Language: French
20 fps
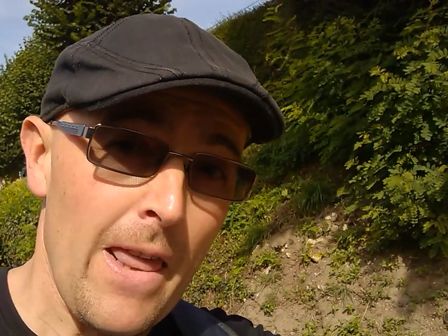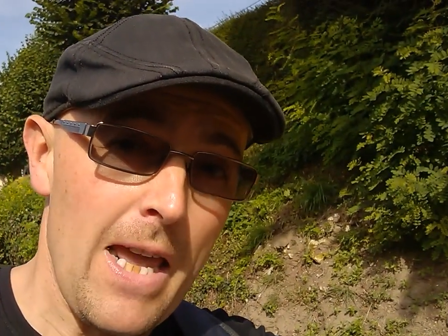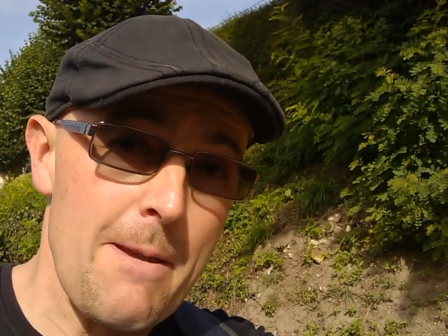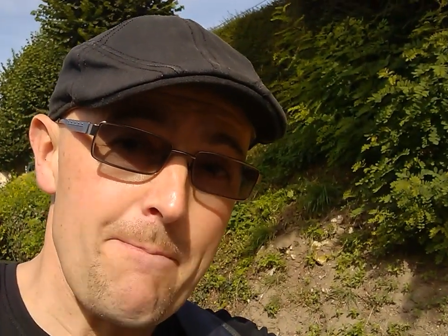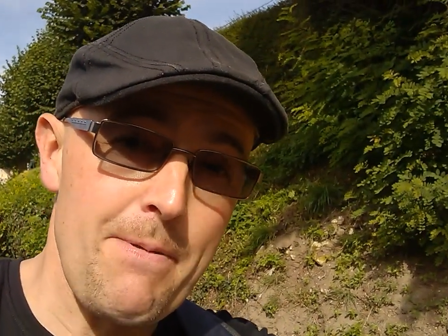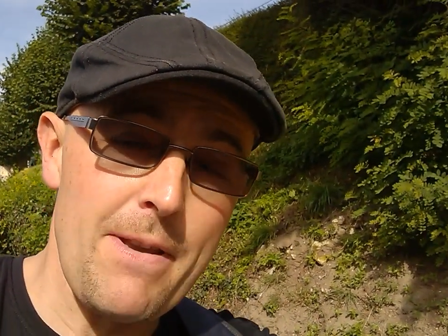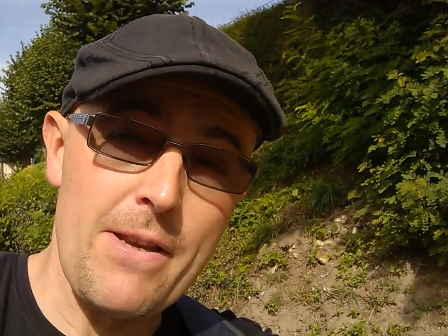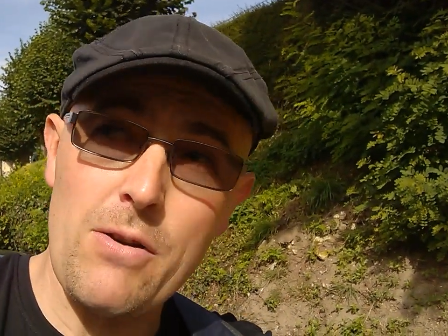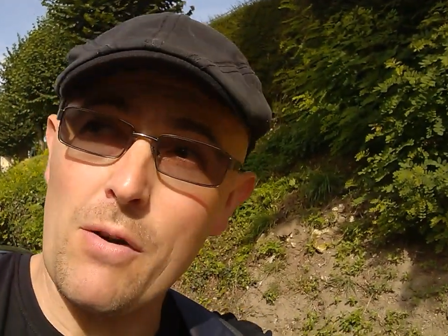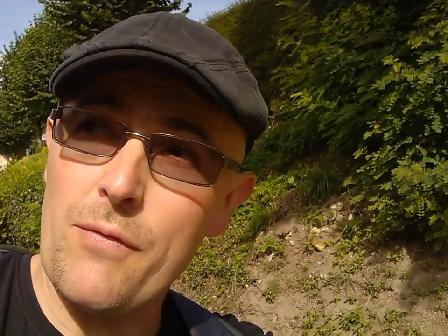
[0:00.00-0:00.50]

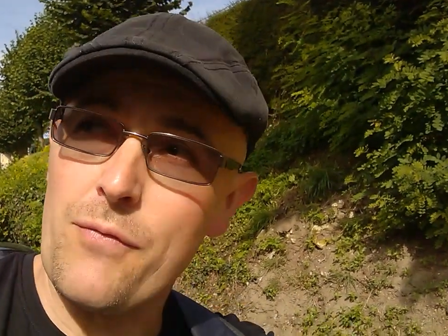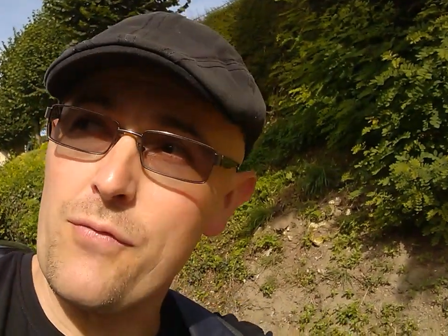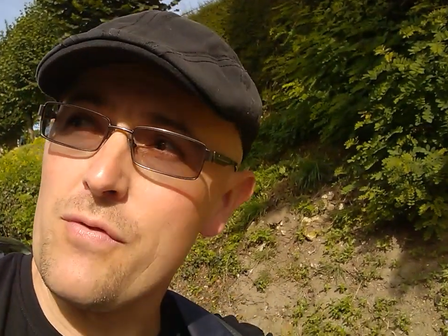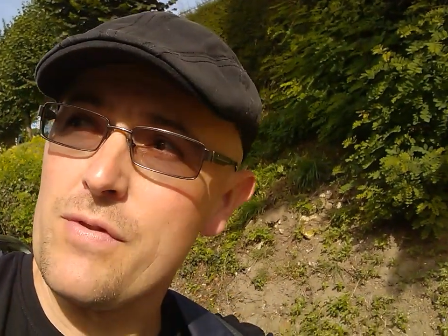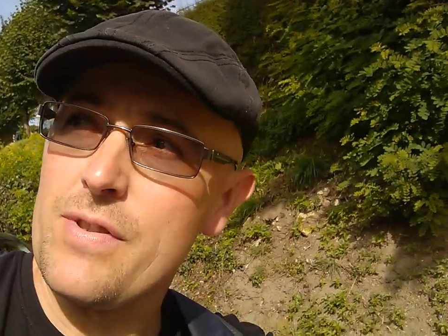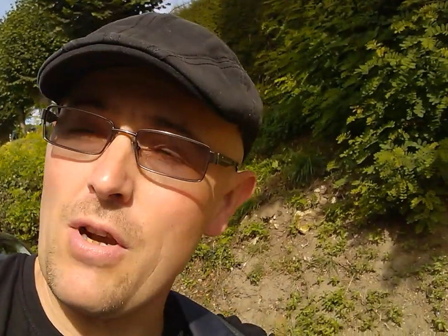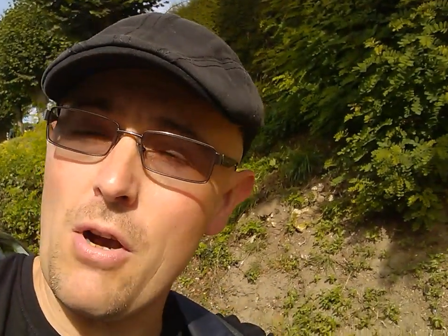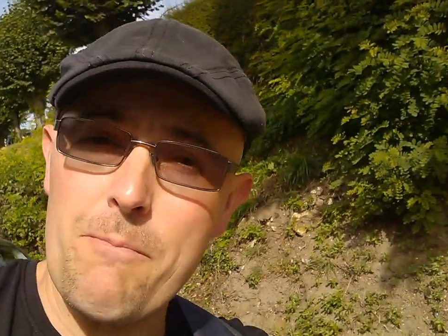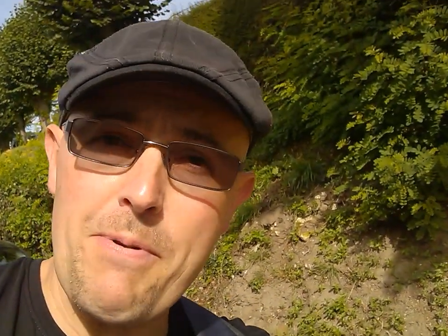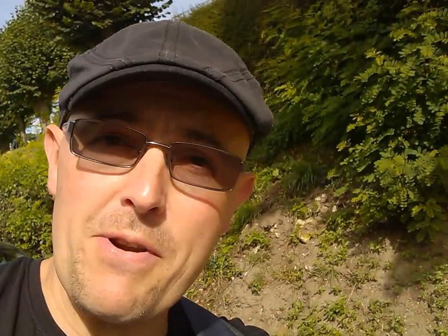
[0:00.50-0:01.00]
Et puis quand
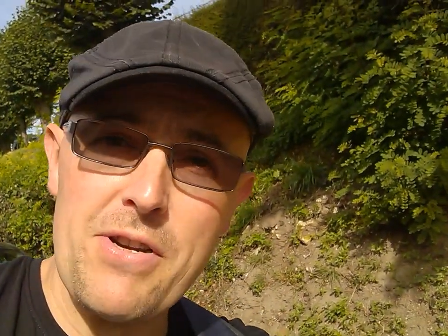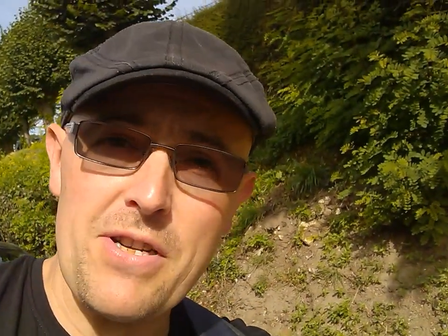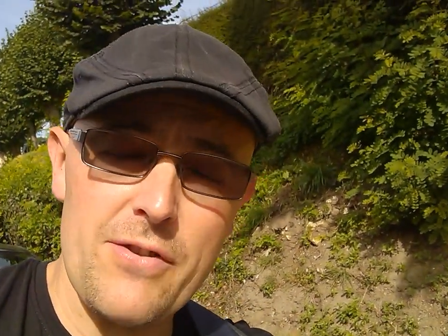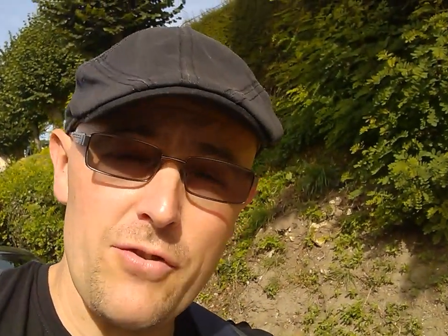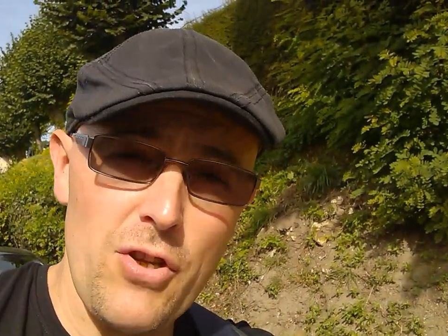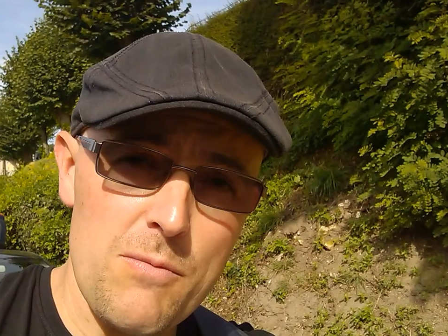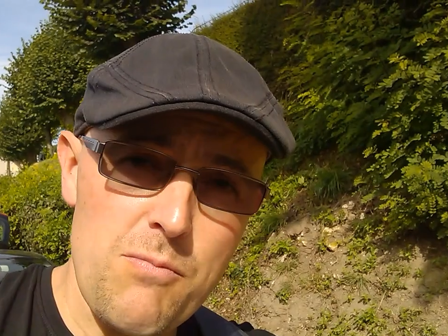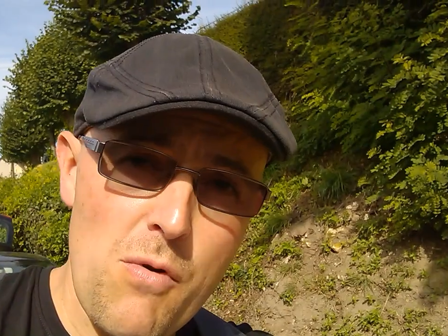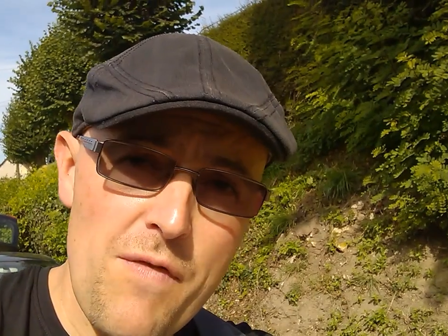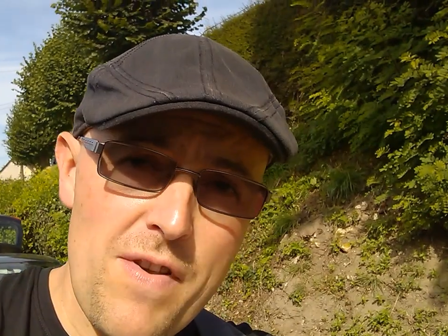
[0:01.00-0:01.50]
vous, ça empêche
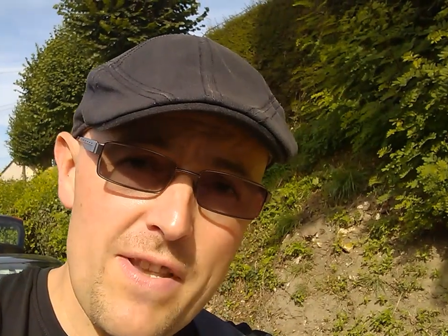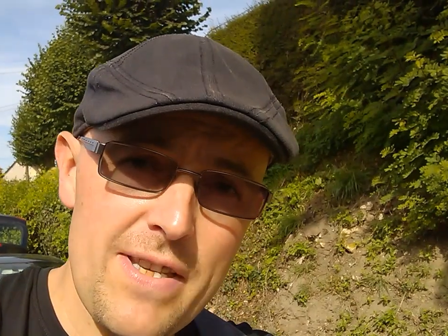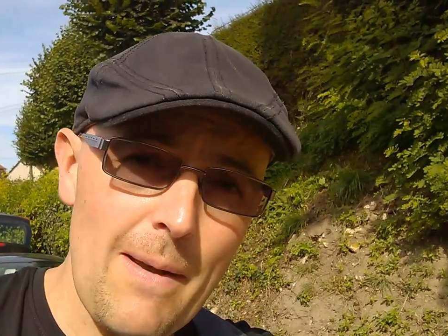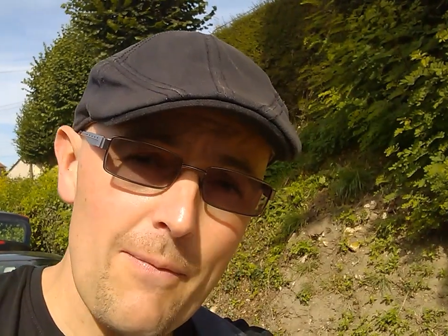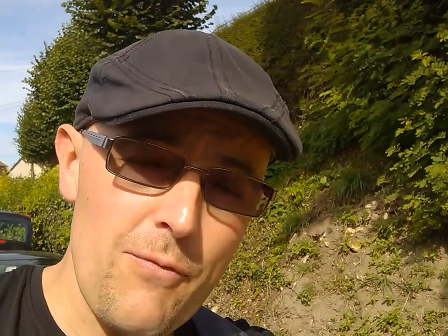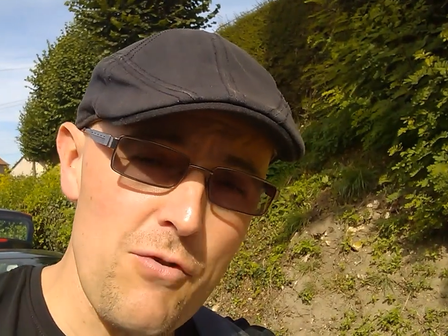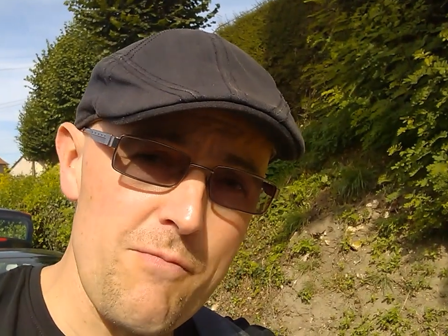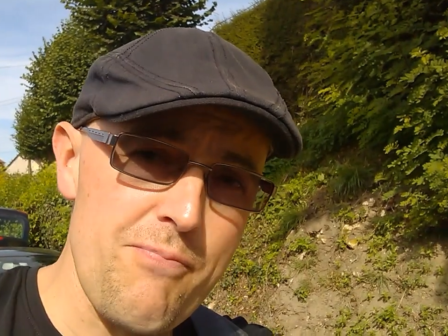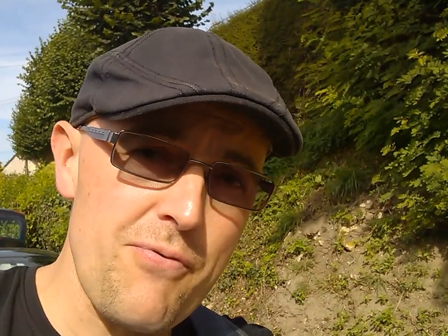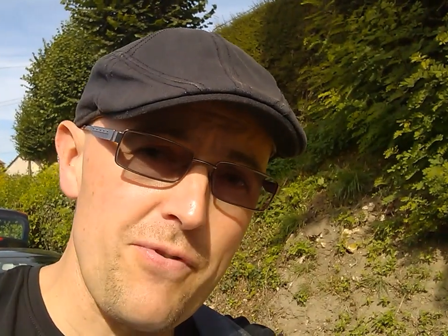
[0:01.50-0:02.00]
les autres mauvaises
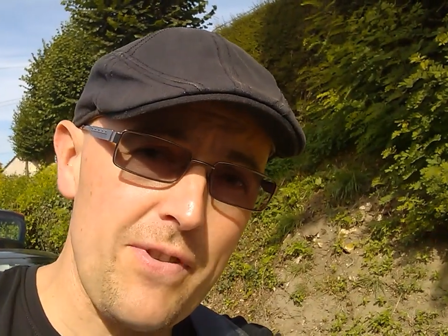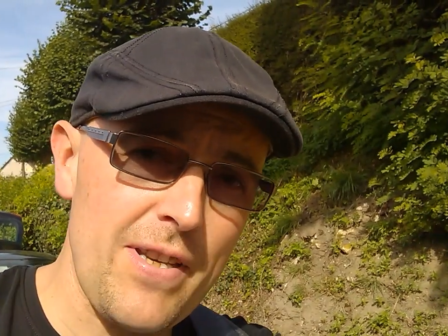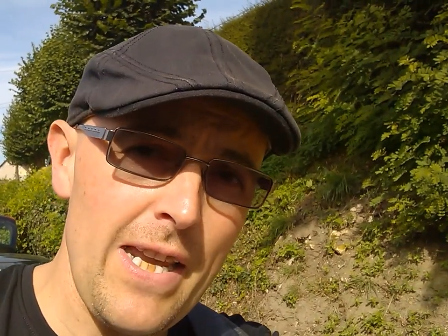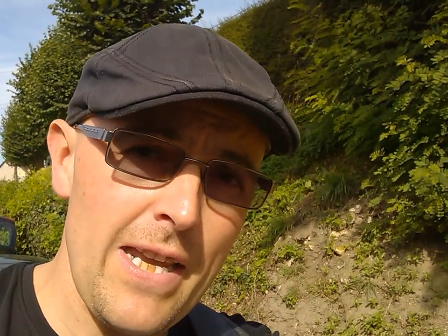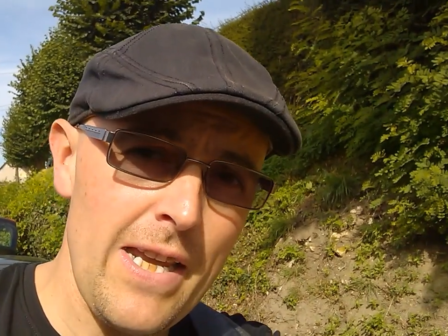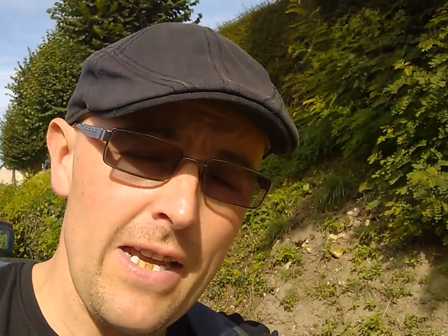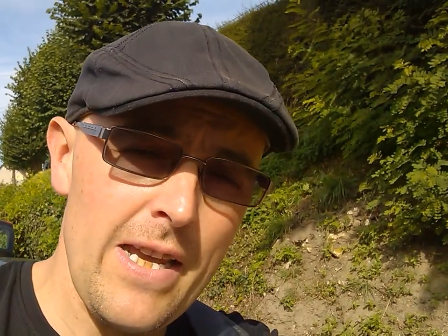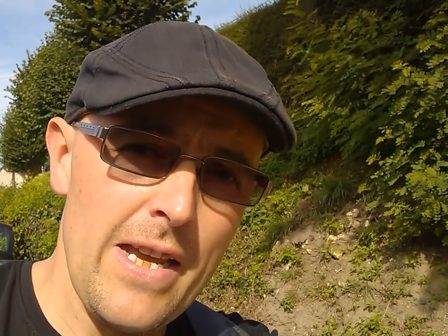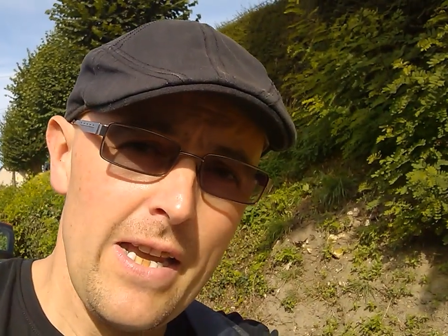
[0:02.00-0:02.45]
herbes de pousser.